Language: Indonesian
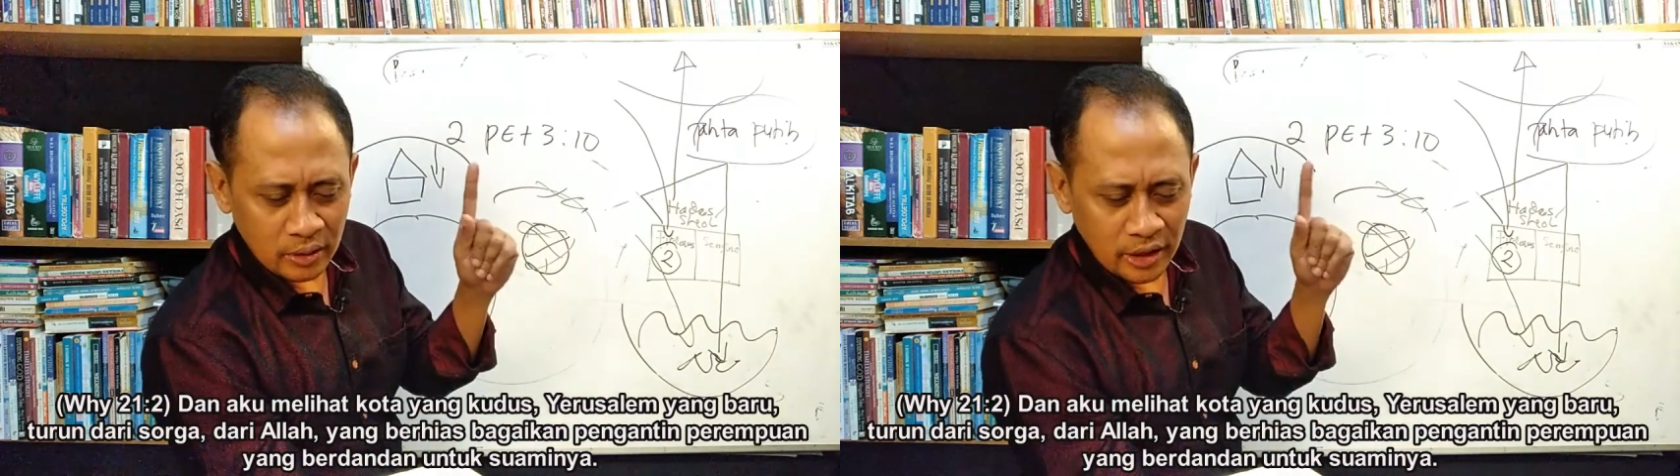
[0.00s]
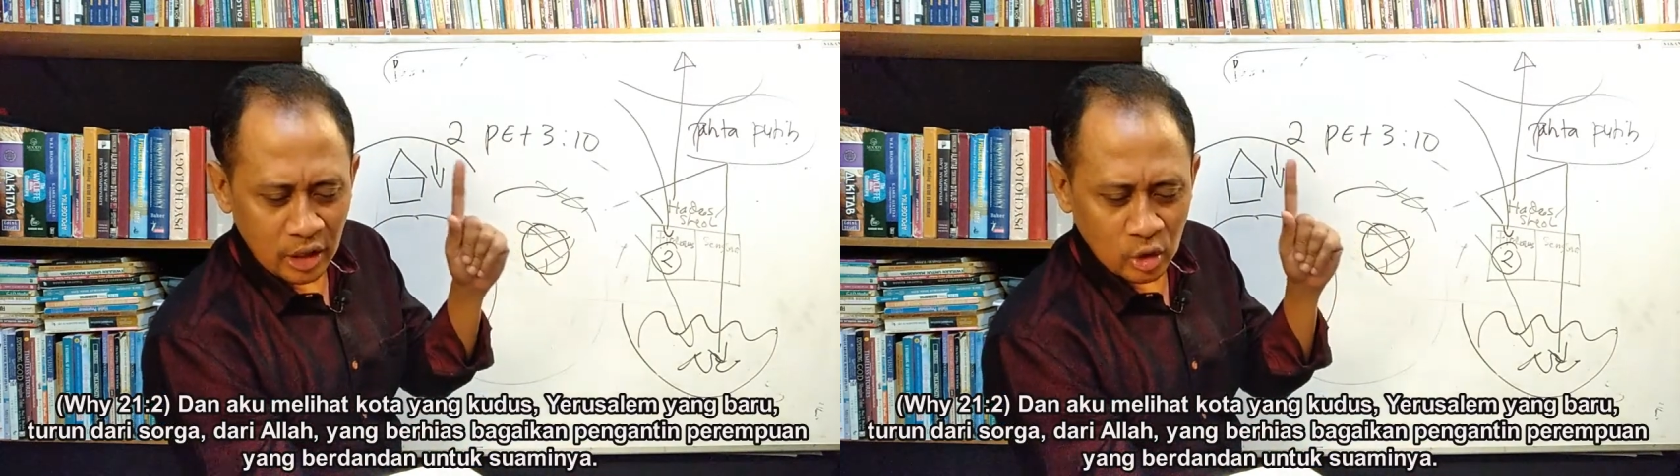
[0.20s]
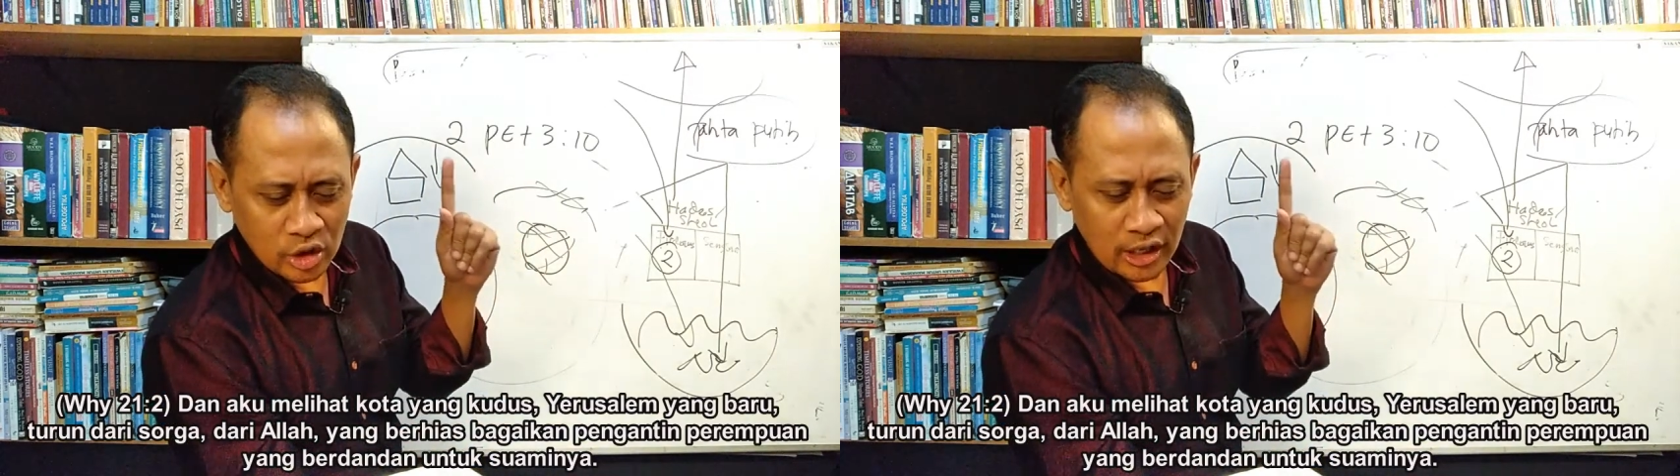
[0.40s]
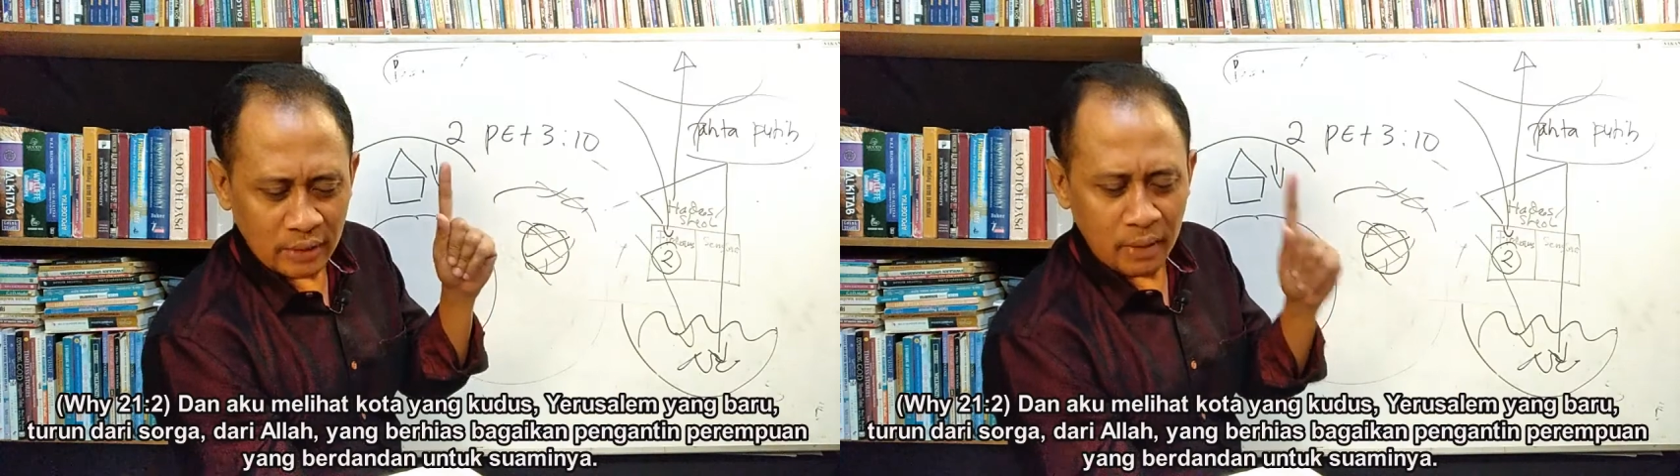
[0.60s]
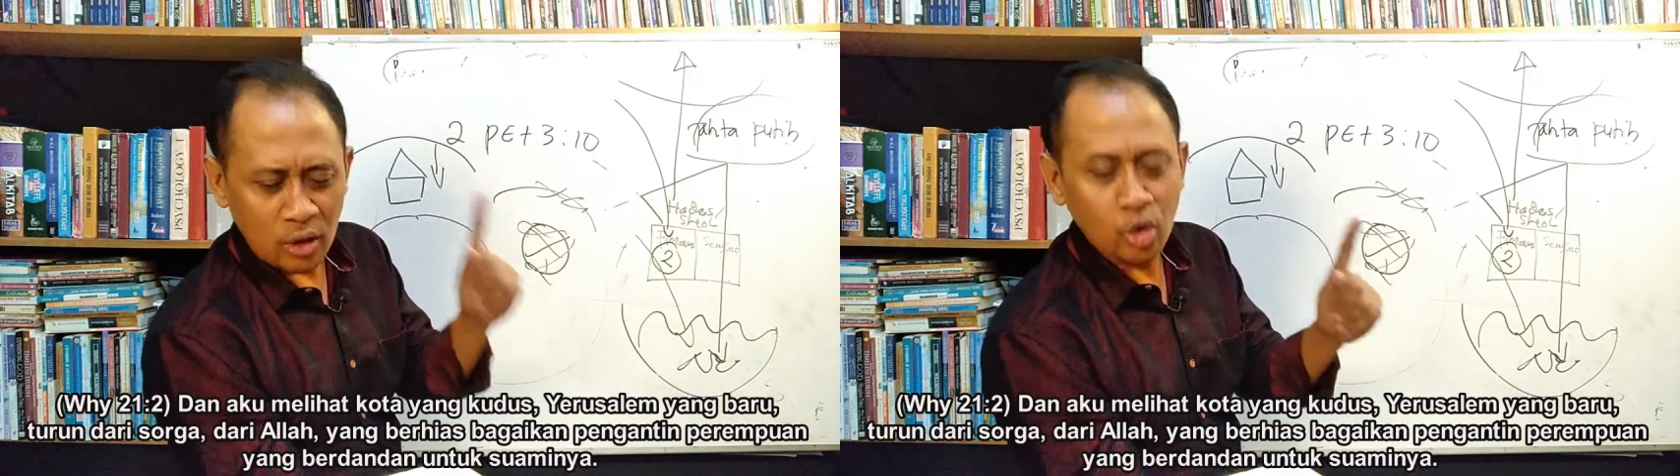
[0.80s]

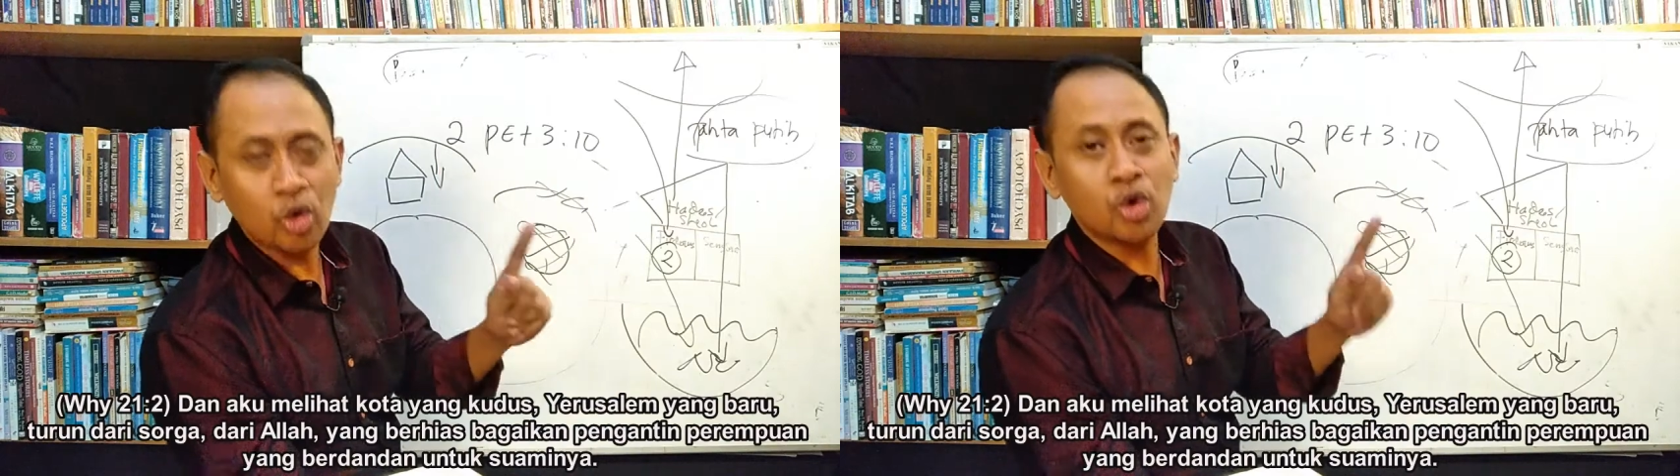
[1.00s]
Yerusalem baru